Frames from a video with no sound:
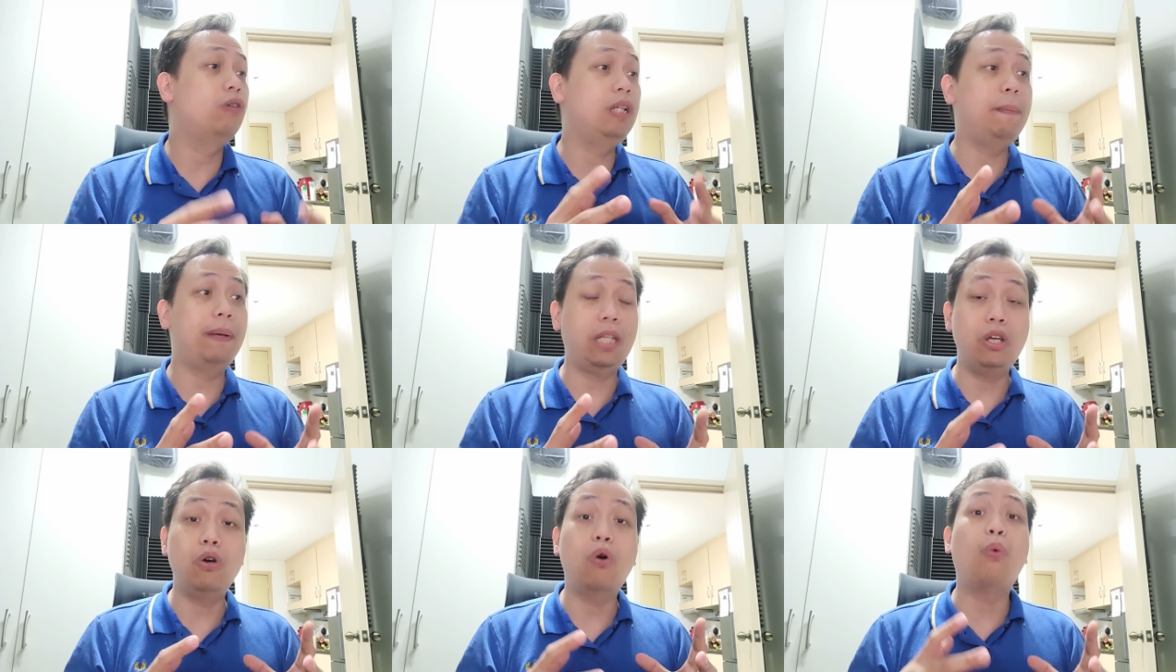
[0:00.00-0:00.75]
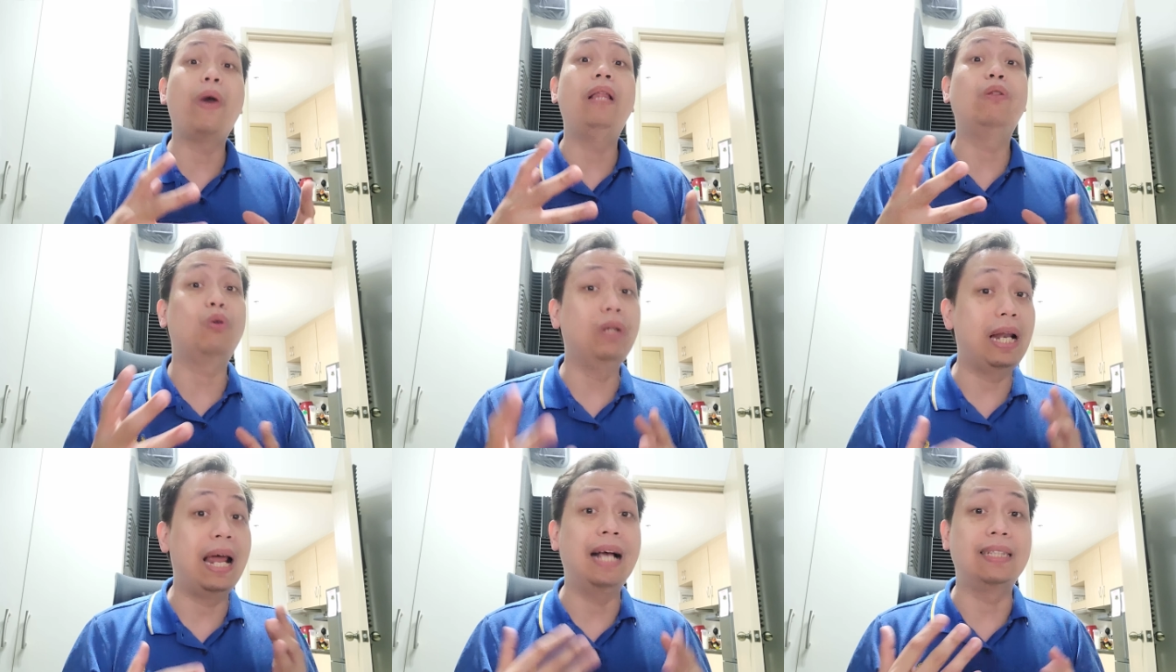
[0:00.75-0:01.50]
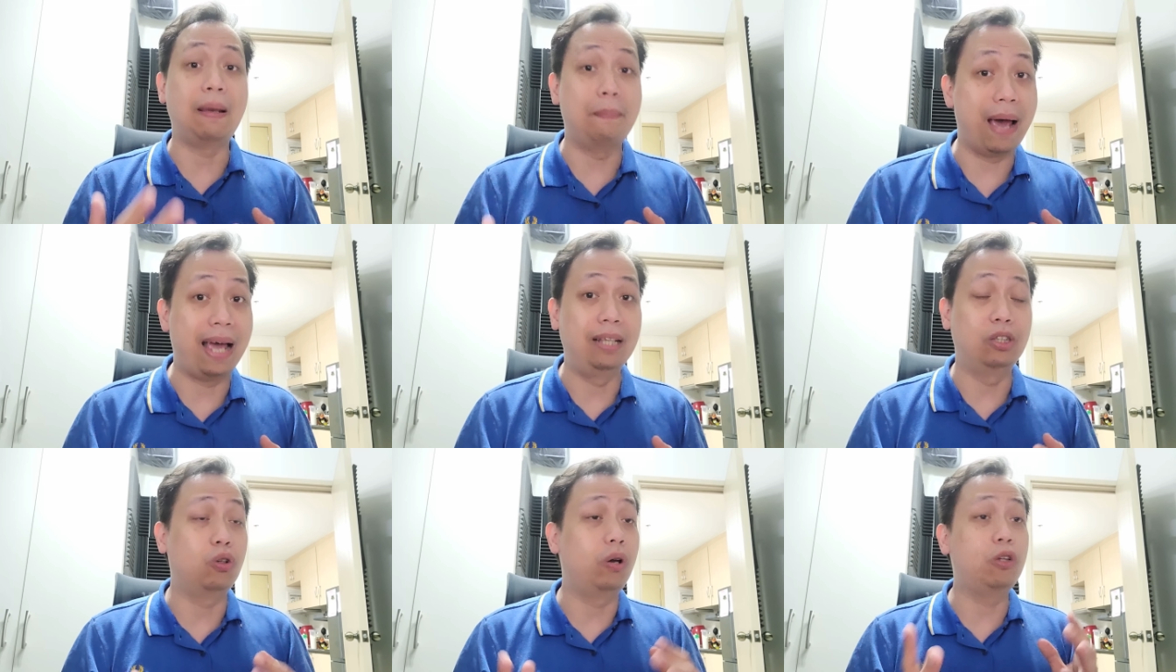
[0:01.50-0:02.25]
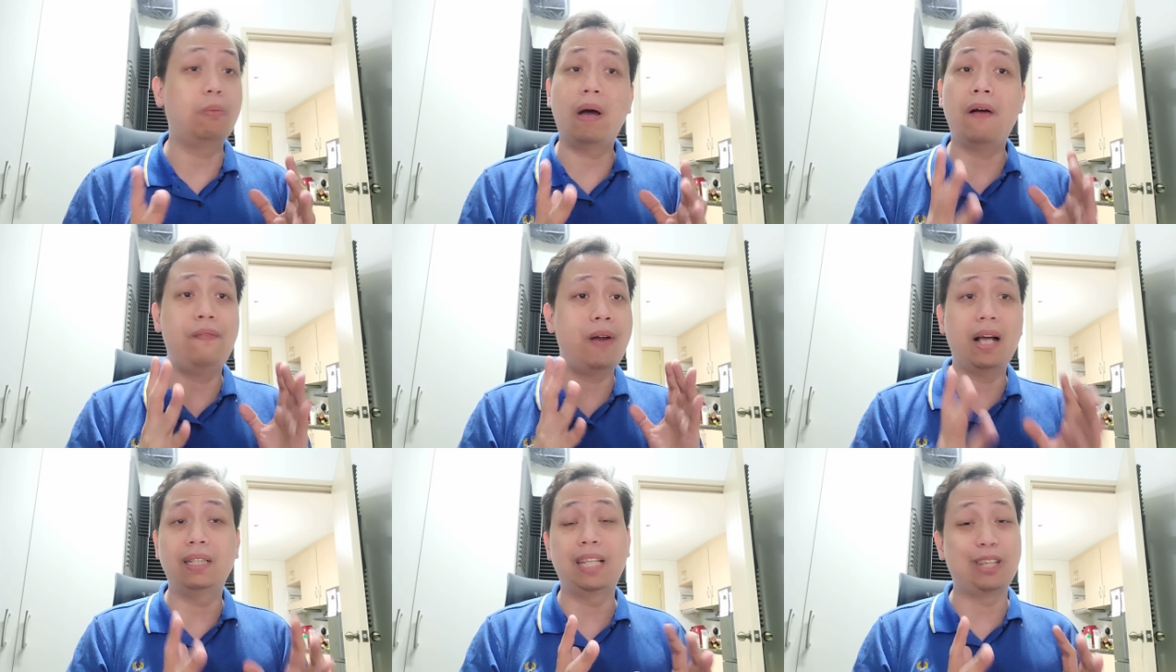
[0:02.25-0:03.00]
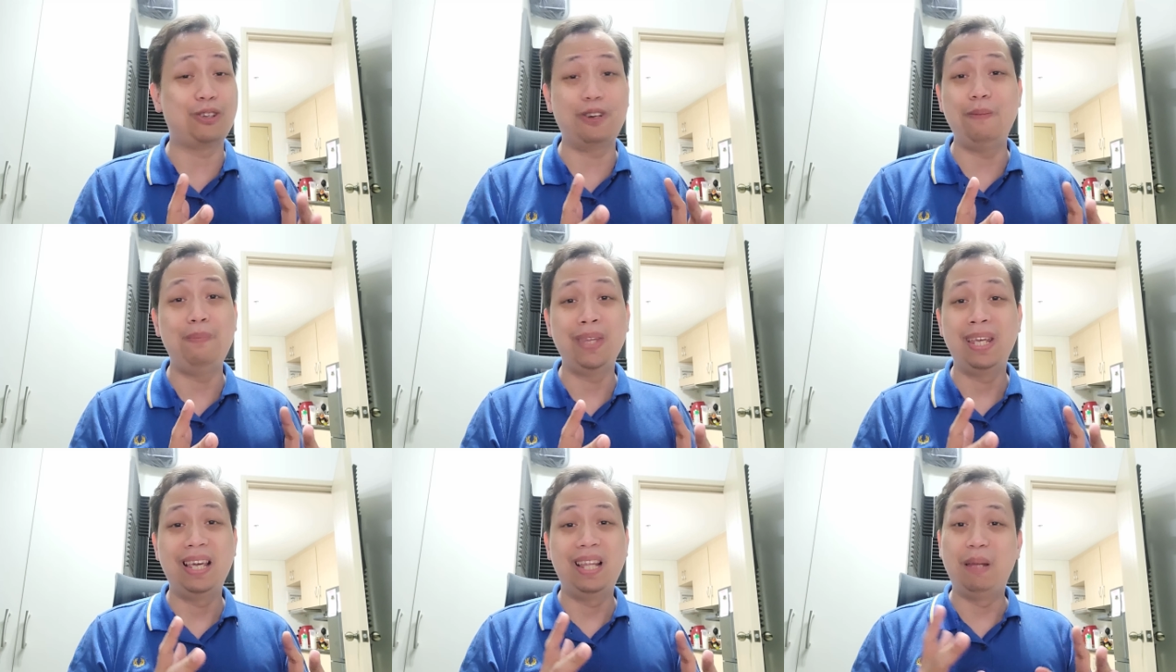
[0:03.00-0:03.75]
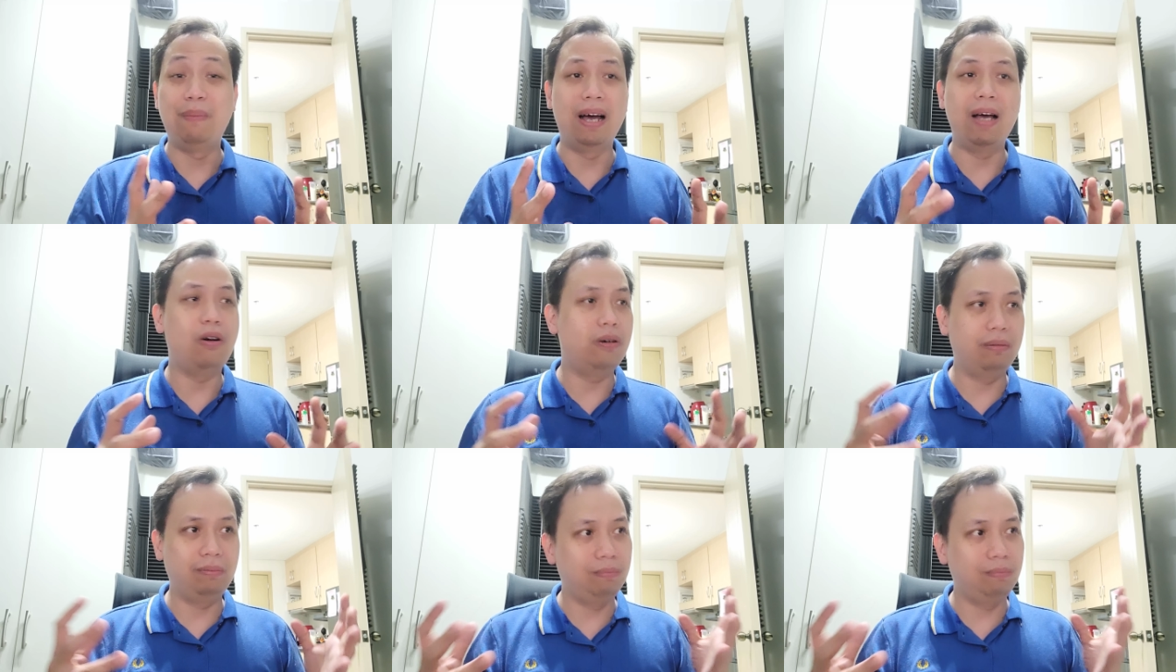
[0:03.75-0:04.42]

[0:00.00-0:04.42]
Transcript: kundi pati yung kwento nila as a band. So, itong mga vlogs na to, di ba,